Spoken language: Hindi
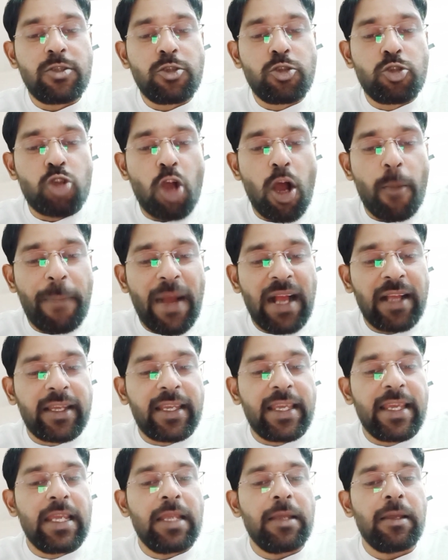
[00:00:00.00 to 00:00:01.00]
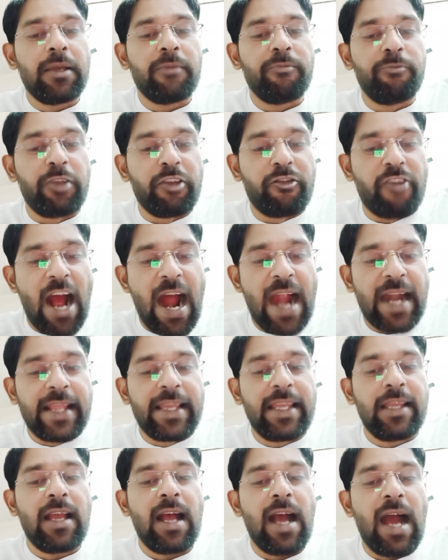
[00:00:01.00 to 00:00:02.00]
चौपंकी
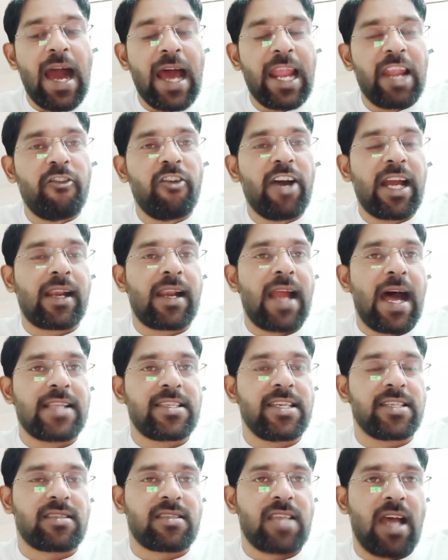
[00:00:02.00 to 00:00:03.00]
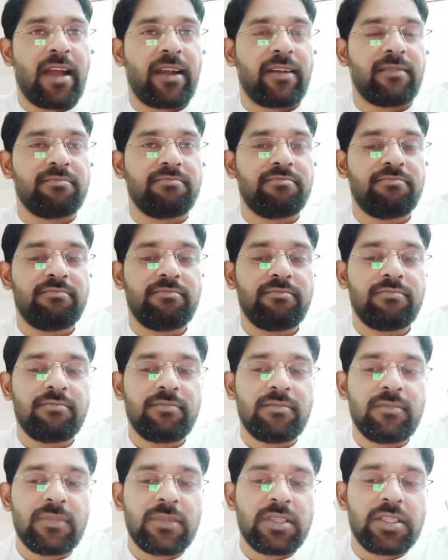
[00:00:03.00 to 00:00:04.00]
विभाड़ी अलवर राजस्थान
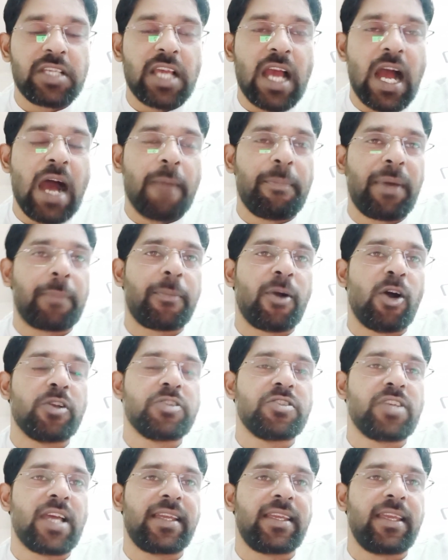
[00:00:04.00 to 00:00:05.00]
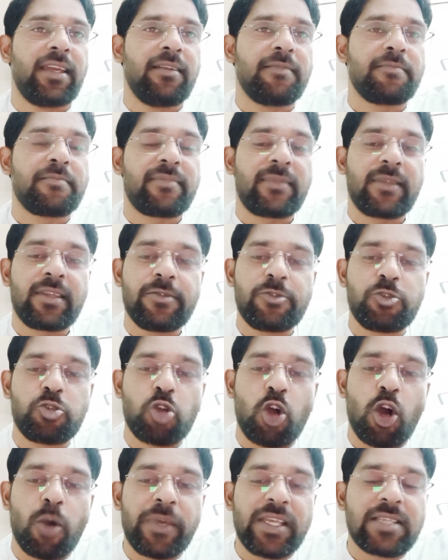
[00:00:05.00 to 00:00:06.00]
यहां पर पहुंच जाइए
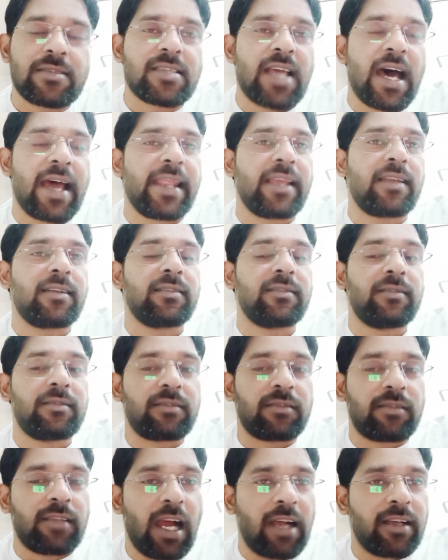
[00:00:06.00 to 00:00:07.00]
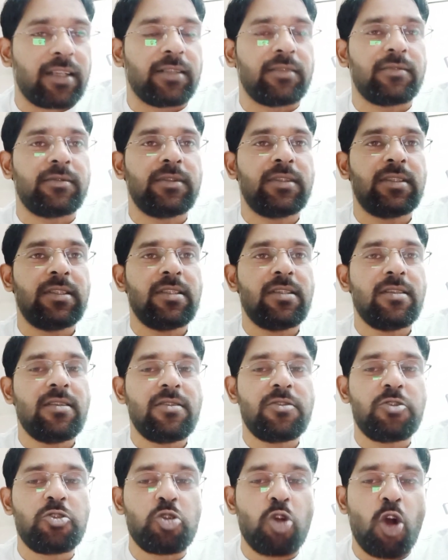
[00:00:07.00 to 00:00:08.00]
24 तारीख तक
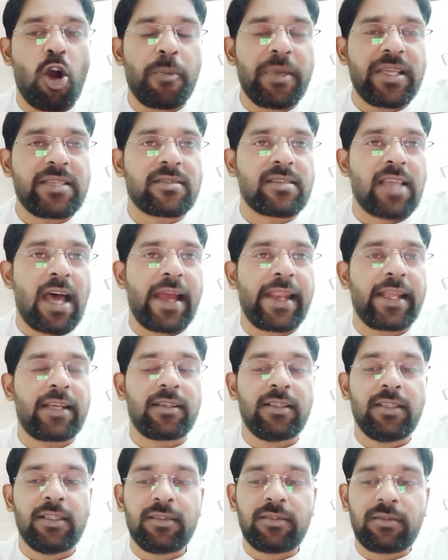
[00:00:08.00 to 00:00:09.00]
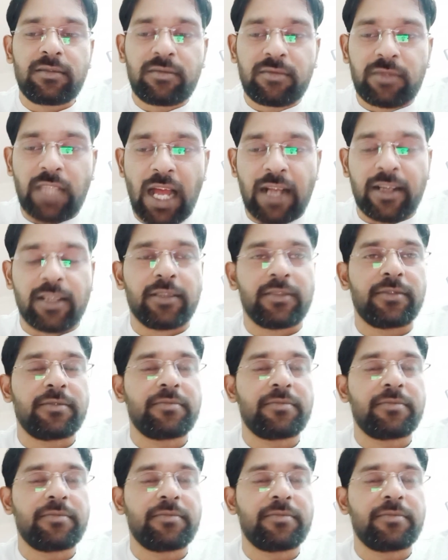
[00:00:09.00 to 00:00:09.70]
24 तारीख तक